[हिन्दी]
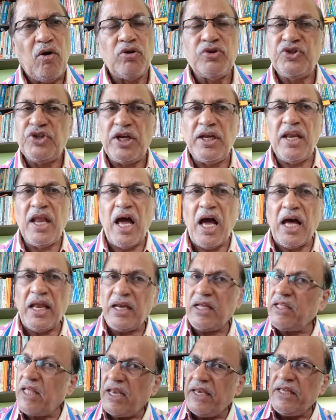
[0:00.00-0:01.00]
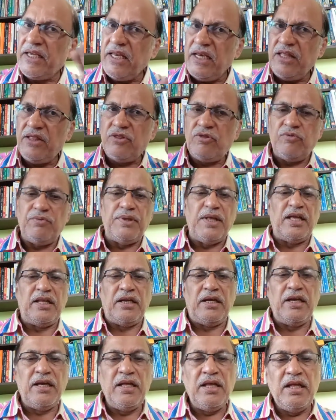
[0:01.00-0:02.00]
और चलना आना जाने के लिए सुविधा
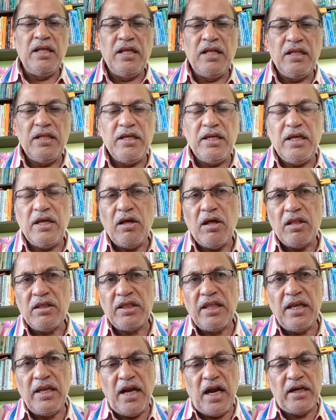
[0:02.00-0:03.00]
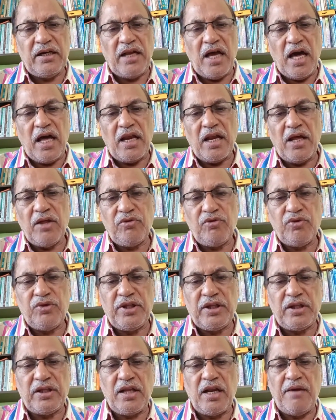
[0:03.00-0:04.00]
सन
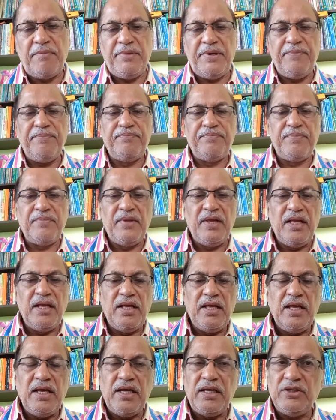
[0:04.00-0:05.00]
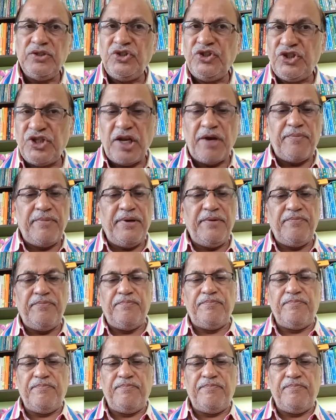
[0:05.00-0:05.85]
1817 में जर्मन